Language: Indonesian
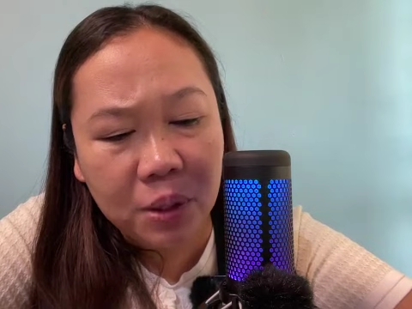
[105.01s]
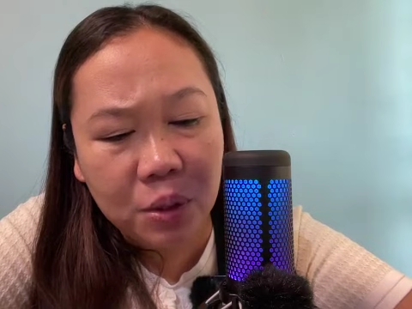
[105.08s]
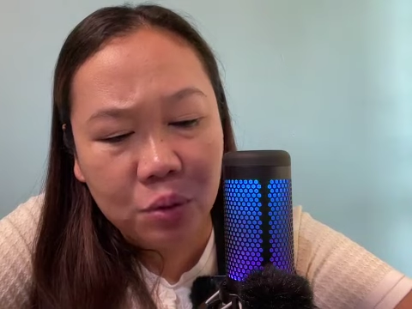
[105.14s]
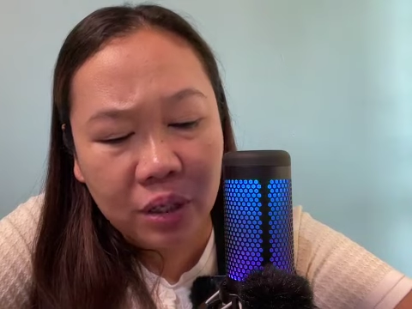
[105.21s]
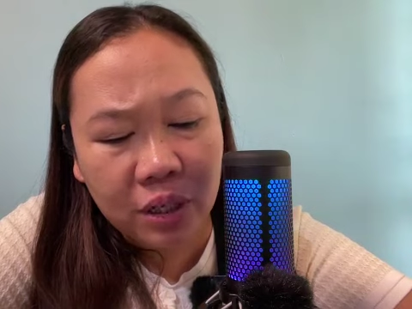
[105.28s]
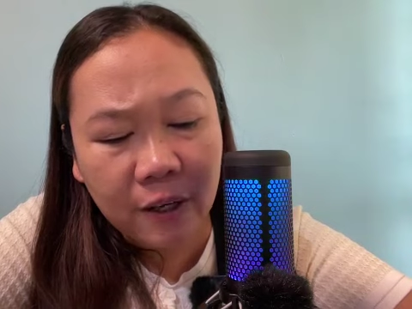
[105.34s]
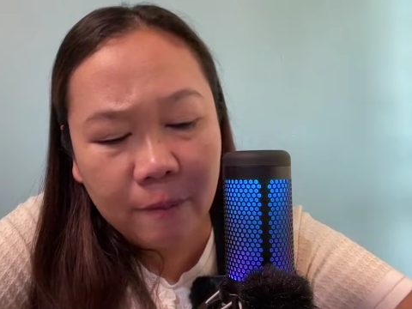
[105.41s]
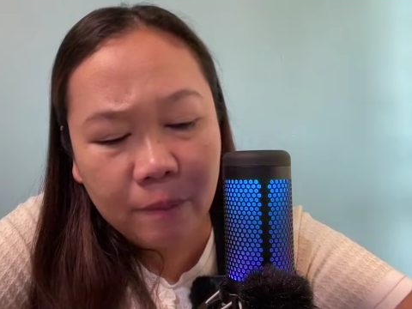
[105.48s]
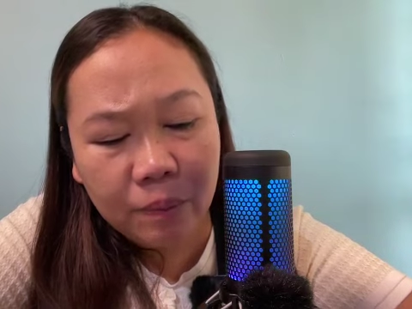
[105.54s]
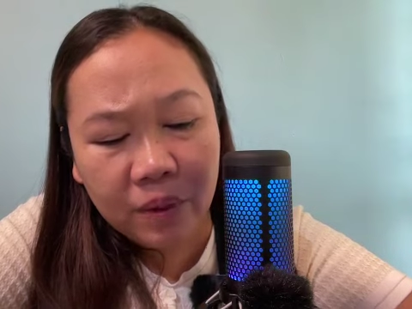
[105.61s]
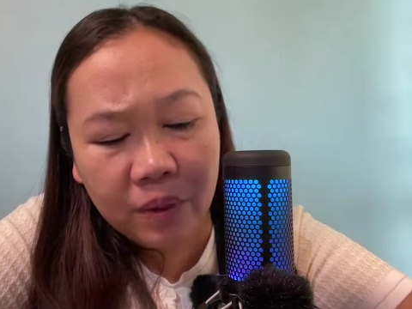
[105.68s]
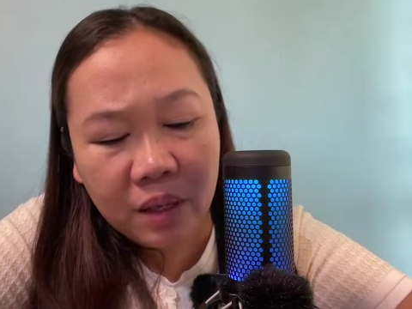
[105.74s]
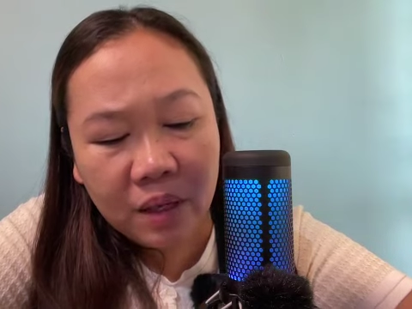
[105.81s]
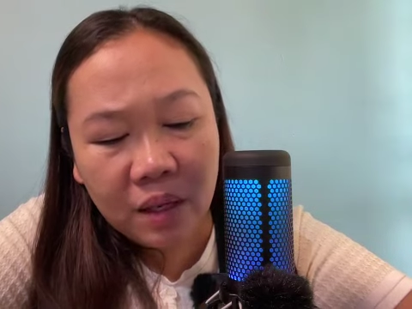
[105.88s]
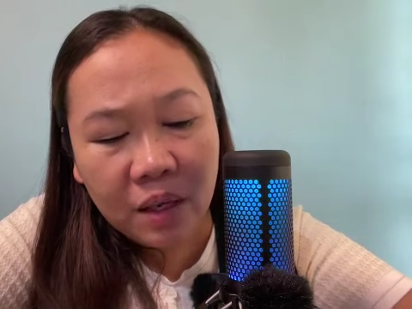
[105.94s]
peduli.
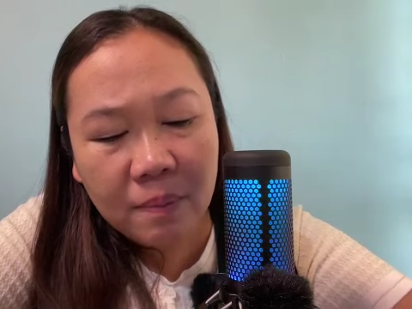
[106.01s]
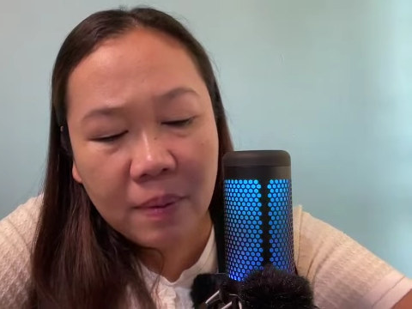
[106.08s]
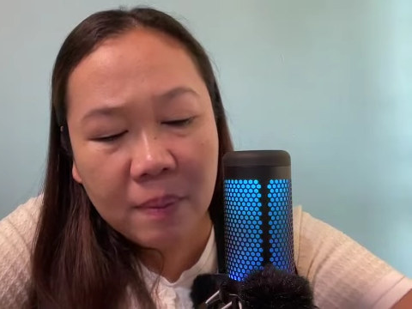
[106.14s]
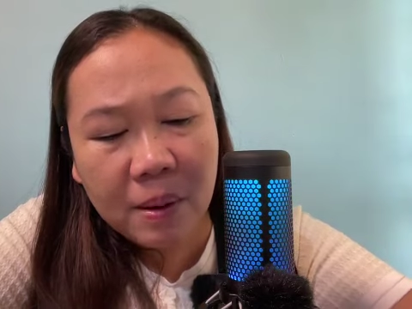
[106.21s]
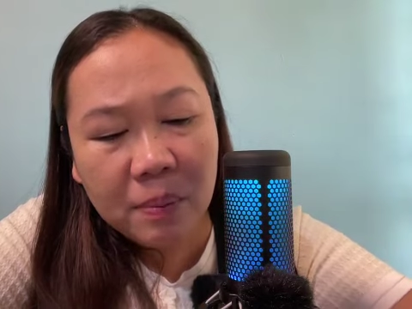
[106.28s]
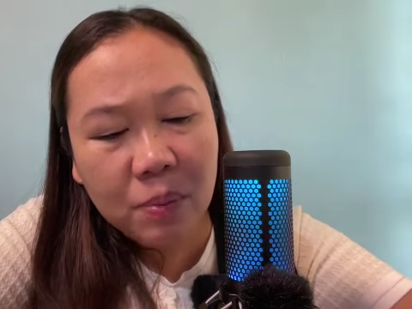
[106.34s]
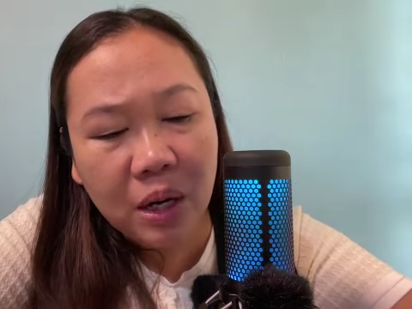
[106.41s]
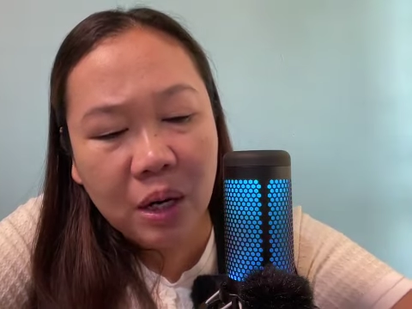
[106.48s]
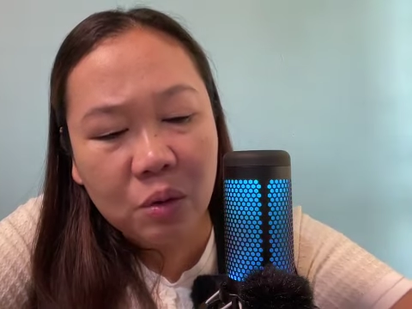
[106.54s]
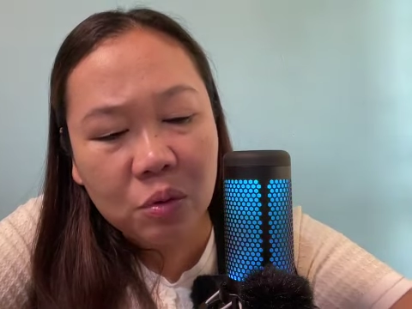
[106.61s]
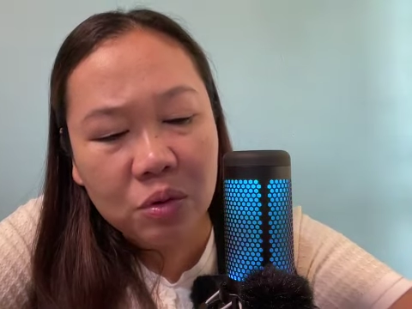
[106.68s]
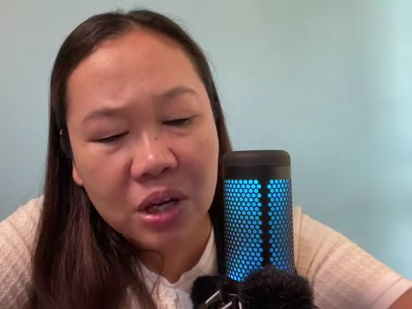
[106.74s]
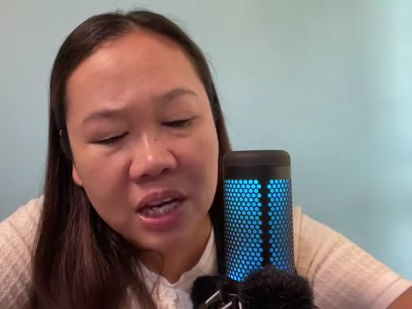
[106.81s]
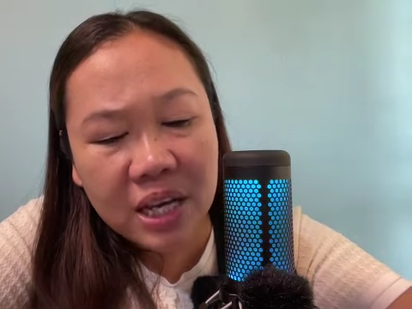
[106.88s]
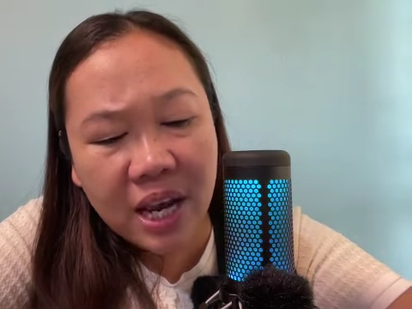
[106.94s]
Ya memang bukan
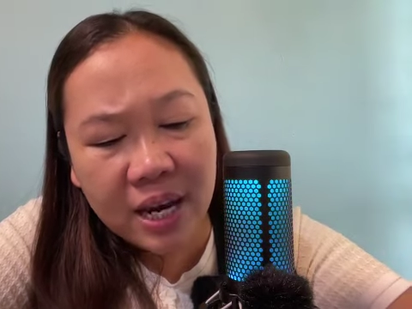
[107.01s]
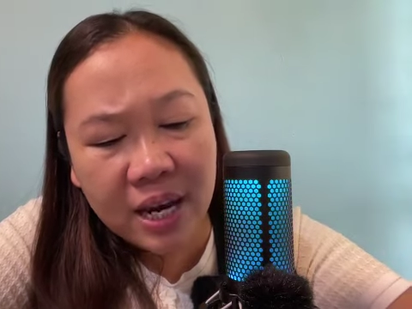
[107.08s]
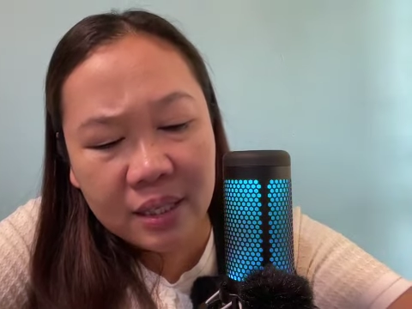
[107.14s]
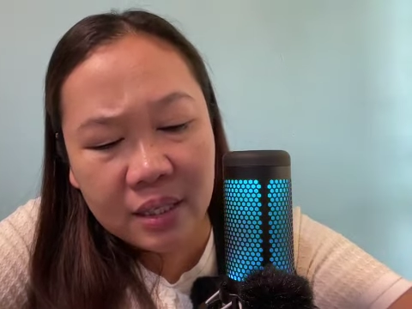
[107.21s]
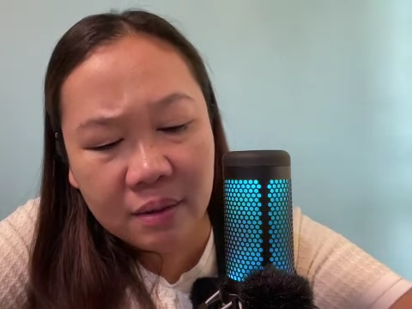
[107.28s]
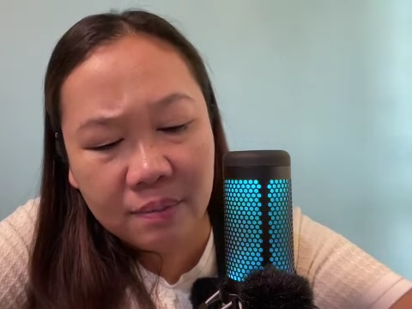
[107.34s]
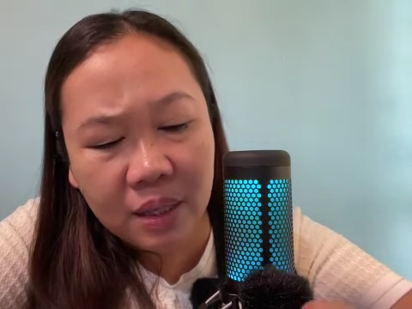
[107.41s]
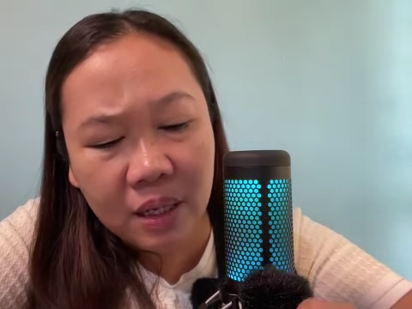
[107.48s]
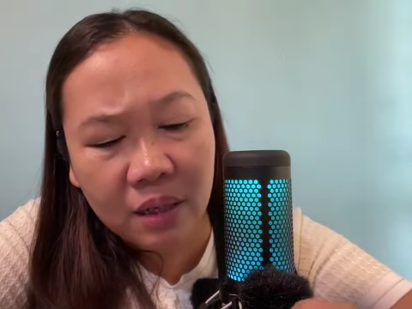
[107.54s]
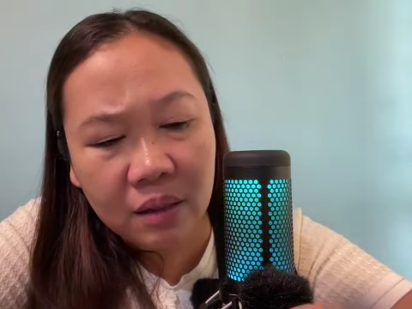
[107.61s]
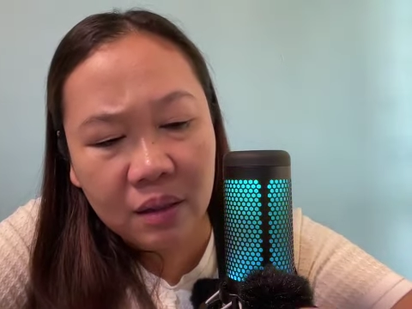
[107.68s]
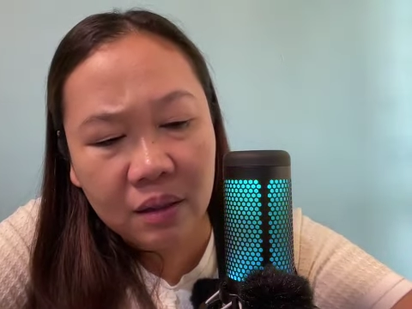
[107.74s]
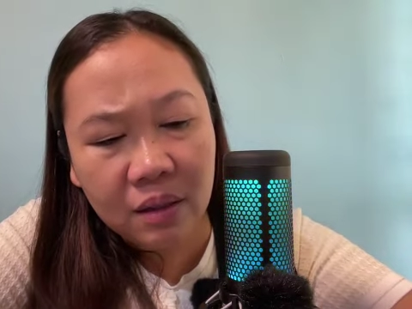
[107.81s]
urusannya agent, Mbak.